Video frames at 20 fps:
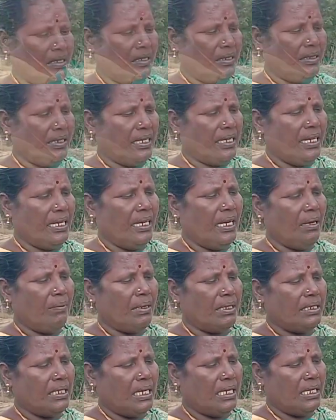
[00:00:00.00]
இந்த கீரையை
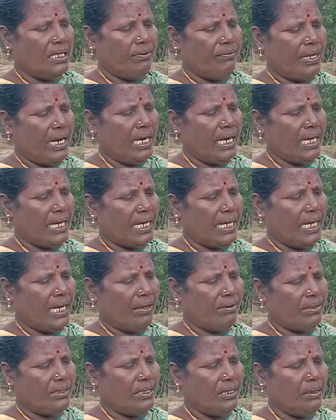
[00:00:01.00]
பார்த்திங்கன்னா இந்த வேலைக்கீரை
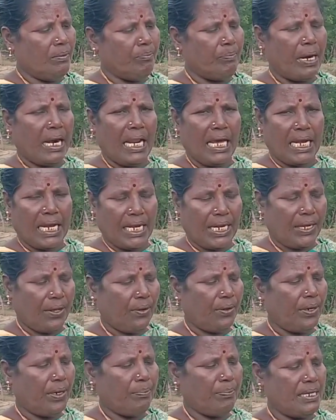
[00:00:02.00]
வந்து
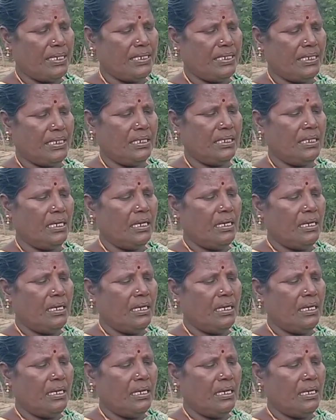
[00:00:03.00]
பழக்கீரையோடு பறித்து